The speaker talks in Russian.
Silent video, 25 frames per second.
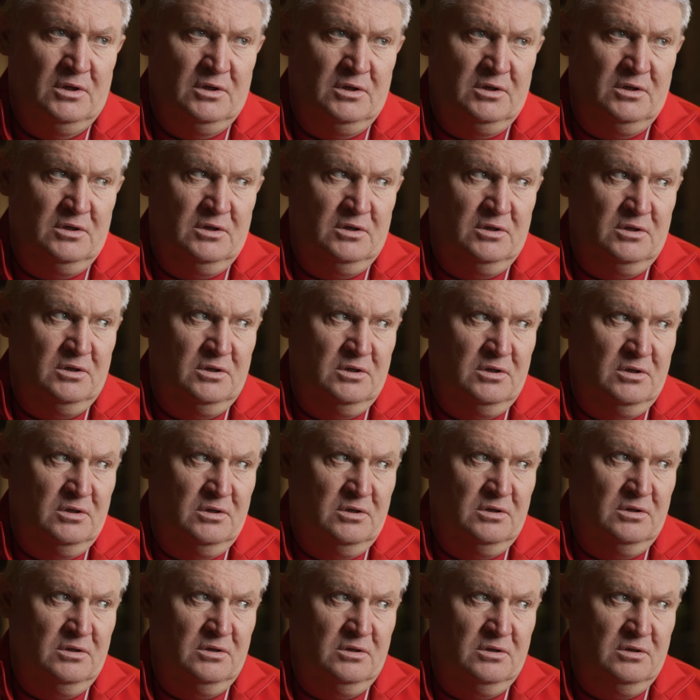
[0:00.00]

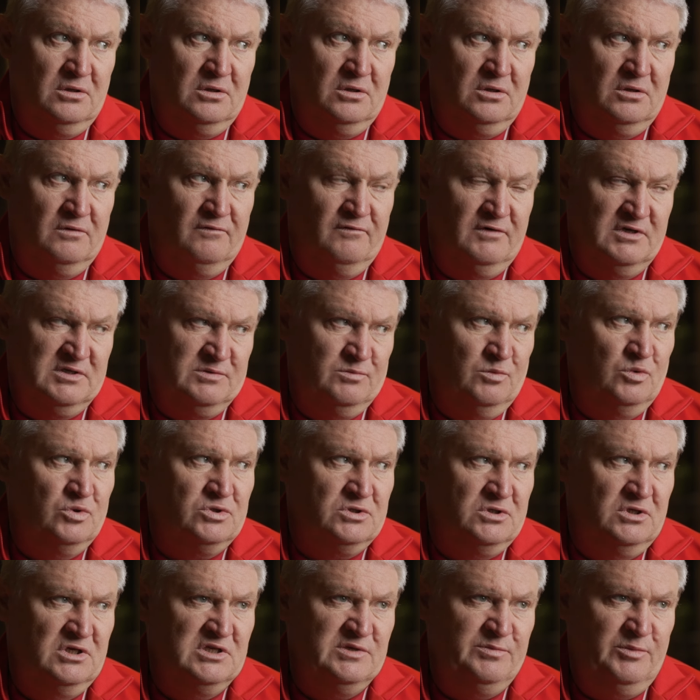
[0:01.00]
И
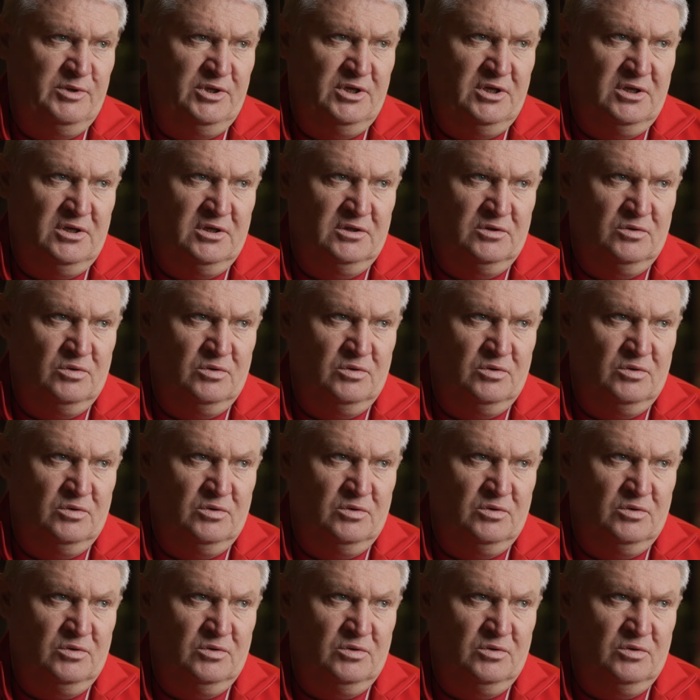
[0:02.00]
возможны изменения,